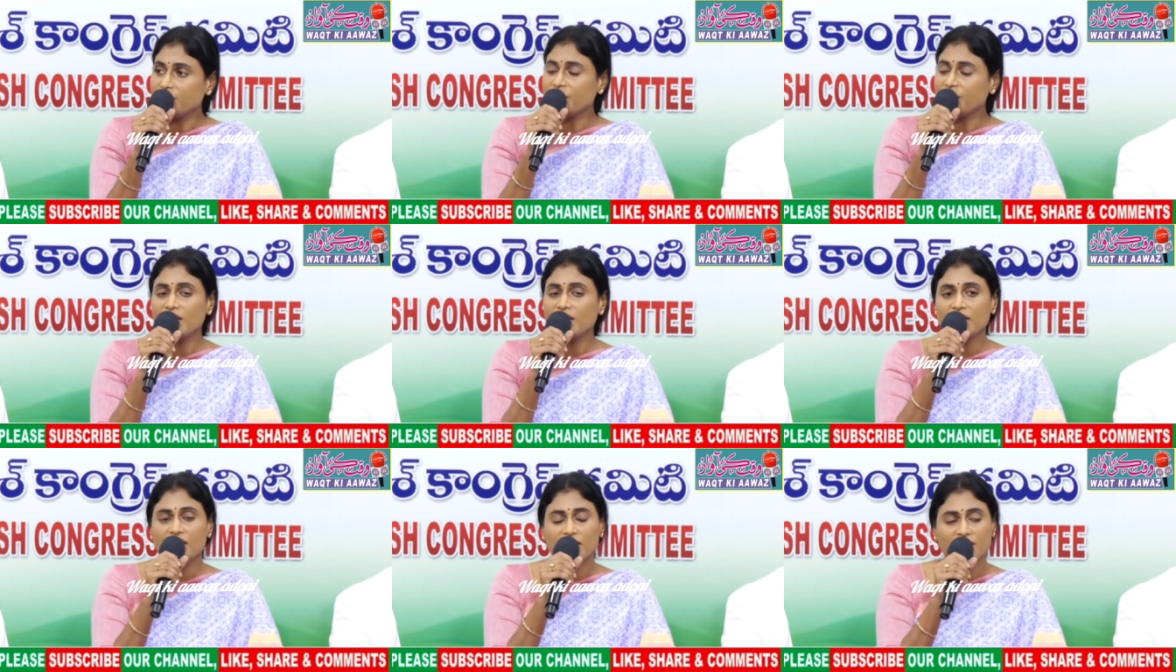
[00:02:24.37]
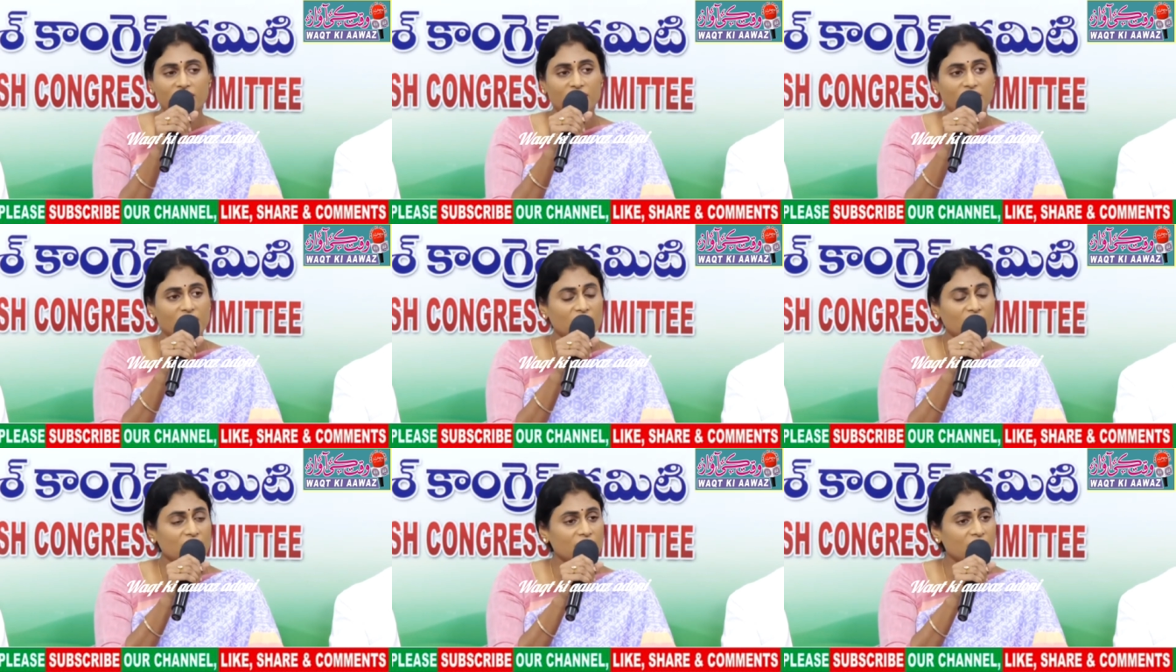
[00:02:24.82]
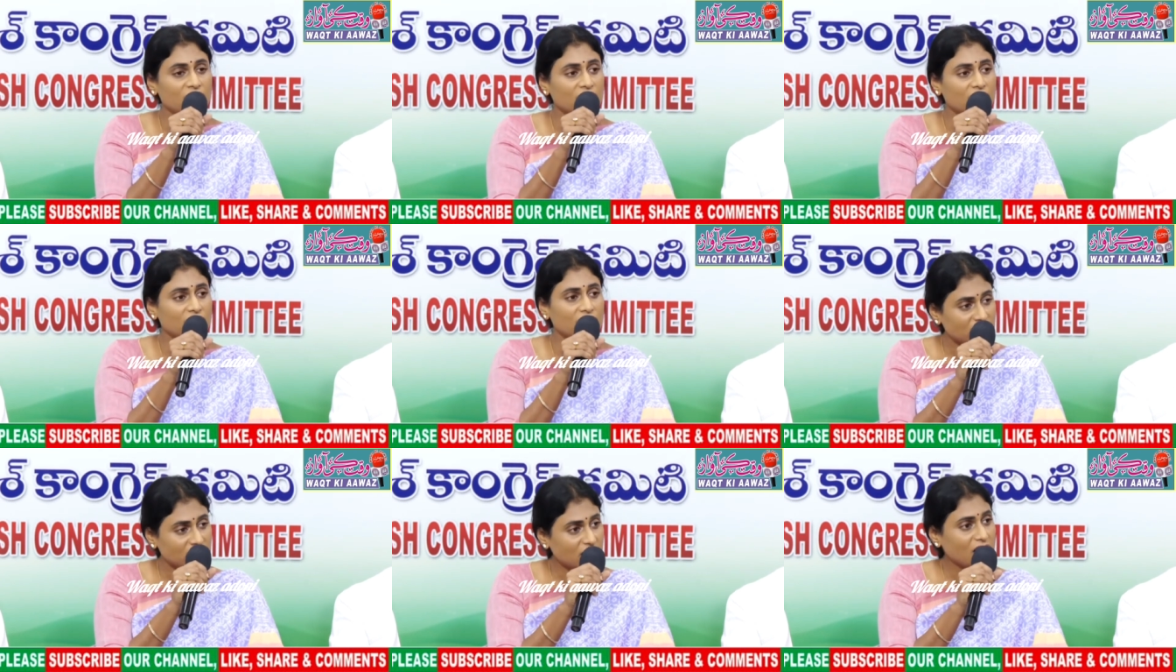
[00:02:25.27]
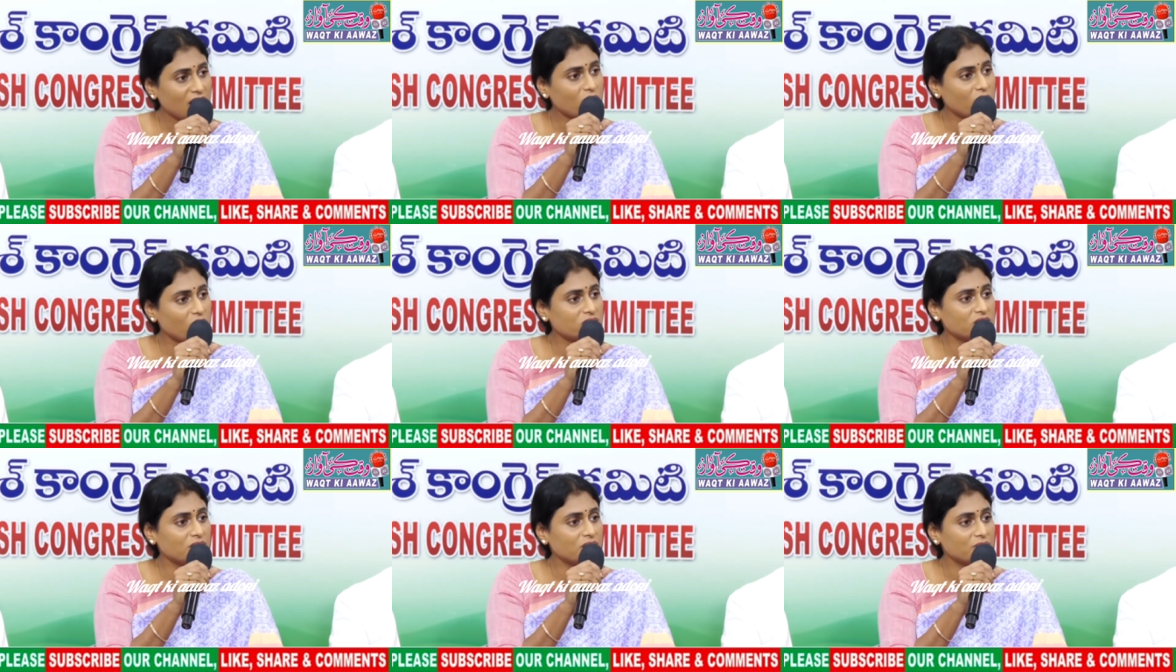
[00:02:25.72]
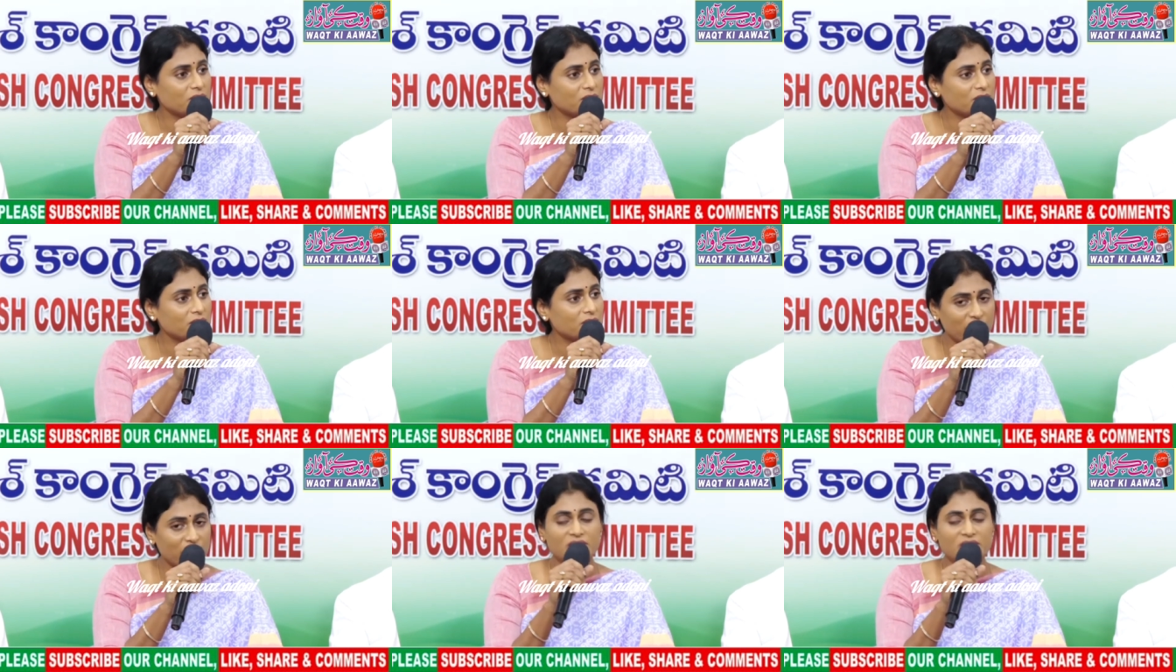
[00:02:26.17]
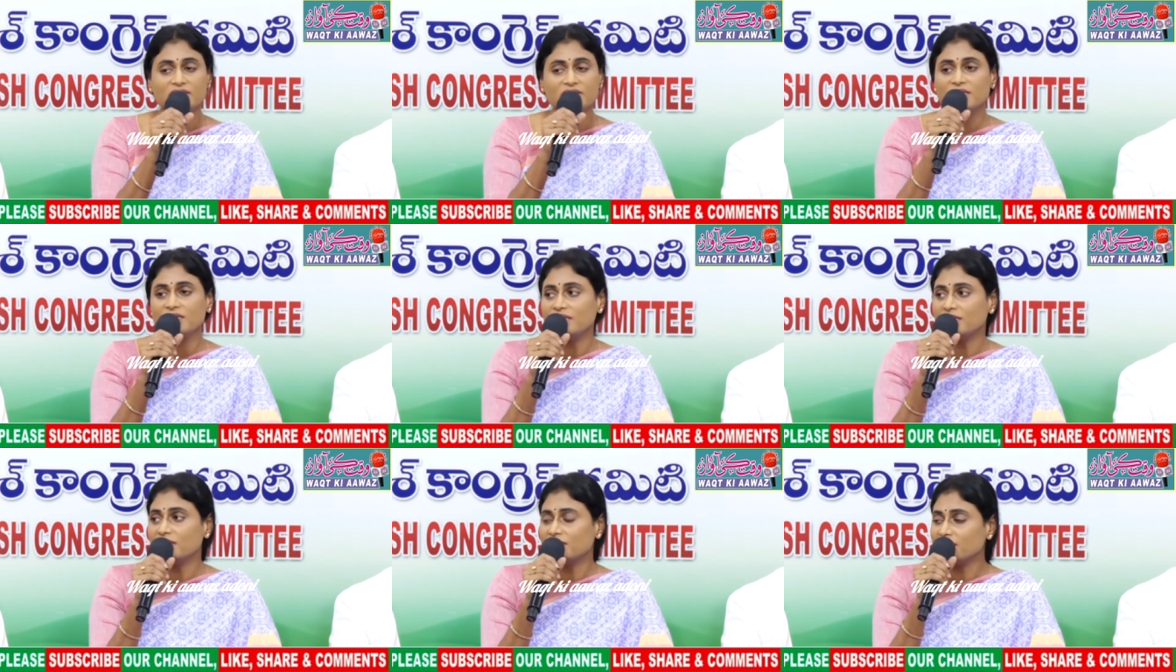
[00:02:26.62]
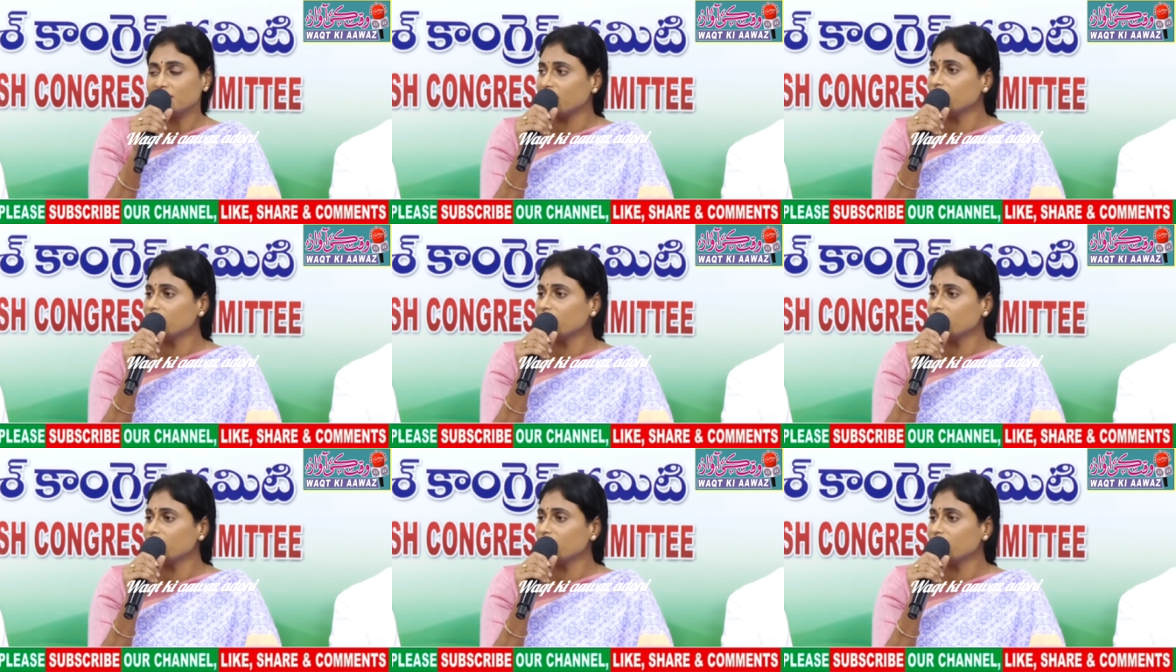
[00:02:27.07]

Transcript: రచ్చబండకని వెళ్లి ప్రజల కోసం తప్పించి